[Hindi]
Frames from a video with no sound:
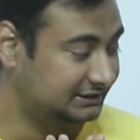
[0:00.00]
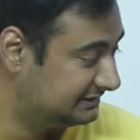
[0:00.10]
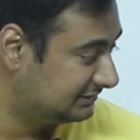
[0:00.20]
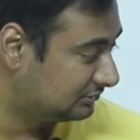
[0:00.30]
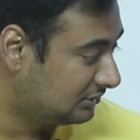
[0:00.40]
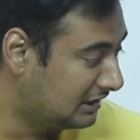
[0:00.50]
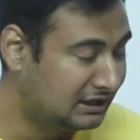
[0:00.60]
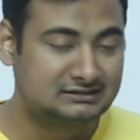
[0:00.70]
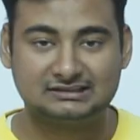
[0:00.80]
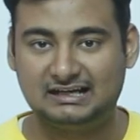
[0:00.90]
इसी को
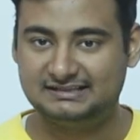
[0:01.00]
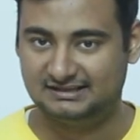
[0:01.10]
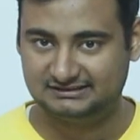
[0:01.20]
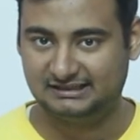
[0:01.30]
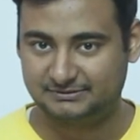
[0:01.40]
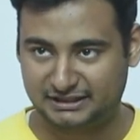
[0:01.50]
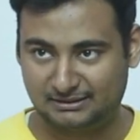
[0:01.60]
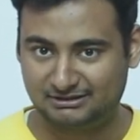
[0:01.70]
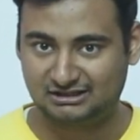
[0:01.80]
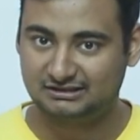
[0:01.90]
आँख कहा जाता है आपका
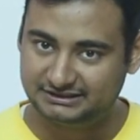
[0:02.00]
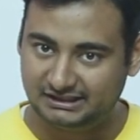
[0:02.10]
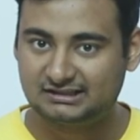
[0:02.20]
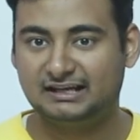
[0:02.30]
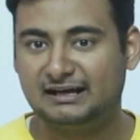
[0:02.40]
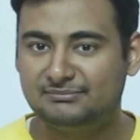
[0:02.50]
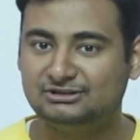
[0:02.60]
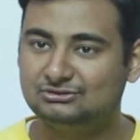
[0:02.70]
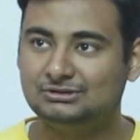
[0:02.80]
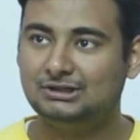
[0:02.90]
कैमरा का अगर ये ख़राब है
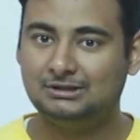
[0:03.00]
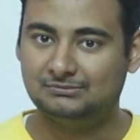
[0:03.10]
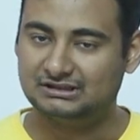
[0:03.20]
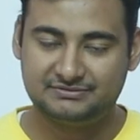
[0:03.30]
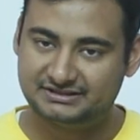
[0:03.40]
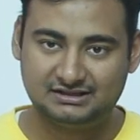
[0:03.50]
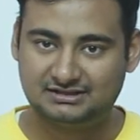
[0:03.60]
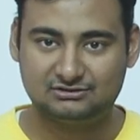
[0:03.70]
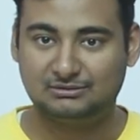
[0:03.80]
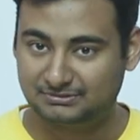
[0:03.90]
तो मतलब इससे
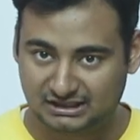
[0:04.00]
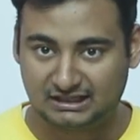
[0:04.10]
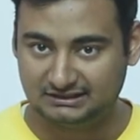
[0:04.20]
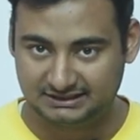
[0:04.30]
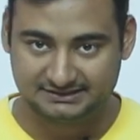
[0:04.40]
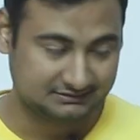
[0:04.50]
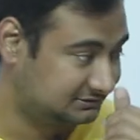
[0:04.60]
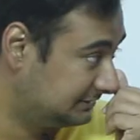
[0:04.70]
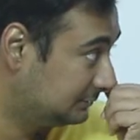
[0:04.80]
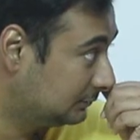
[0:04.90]
अच्छा तो आप निकाल नहीं
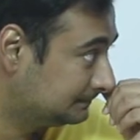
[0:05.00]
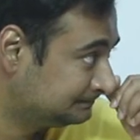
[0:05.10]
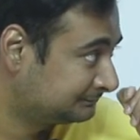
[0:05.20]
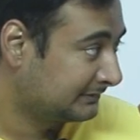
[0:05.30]
सकते तो